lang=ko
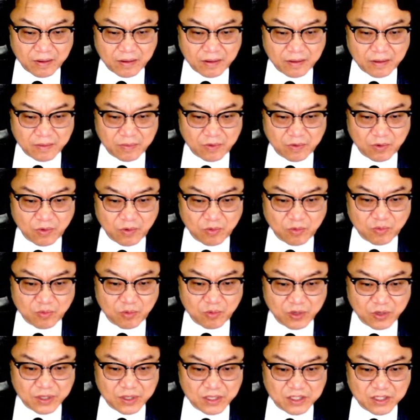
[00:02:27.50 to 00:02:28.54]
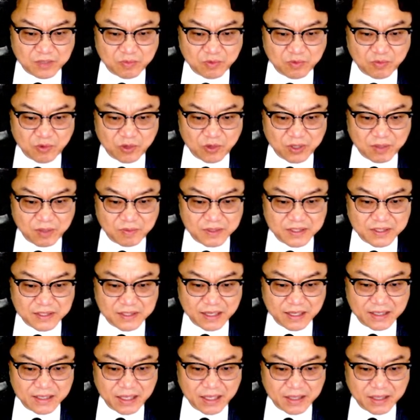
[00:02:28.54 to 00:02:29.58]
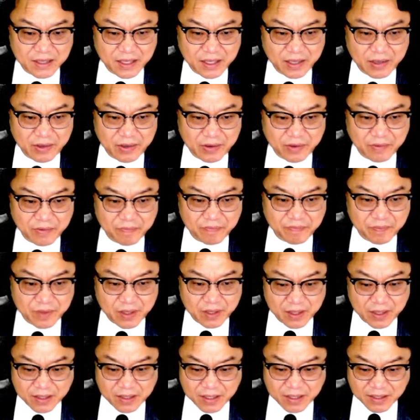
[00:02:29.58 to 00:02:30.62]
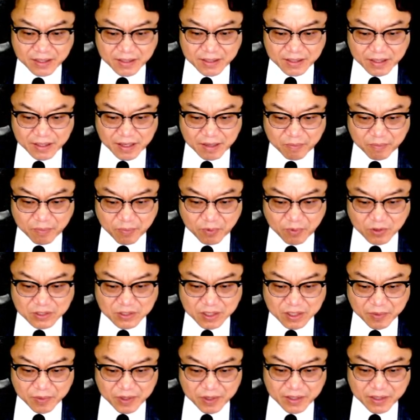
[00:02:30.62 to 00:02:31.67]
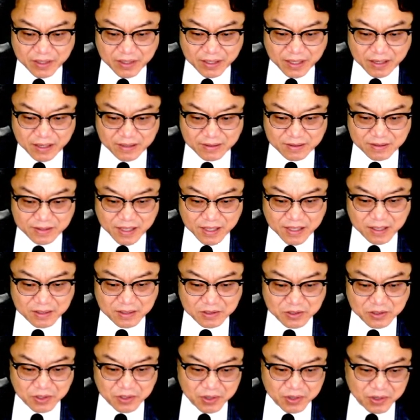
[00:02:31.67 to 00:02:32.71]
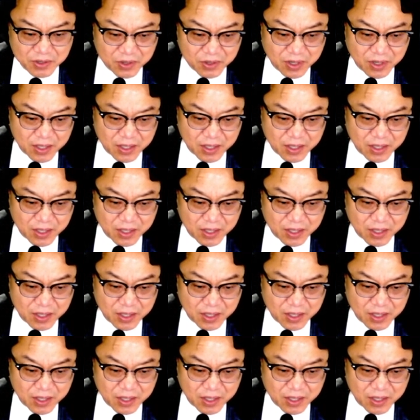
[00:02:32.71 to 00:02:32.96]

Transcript: 뭐 오 분 봉이나 십 분 봉이나 비슷하긴 한데요. 일단 이렇게 보자면 이렇게 끌어당겼죠.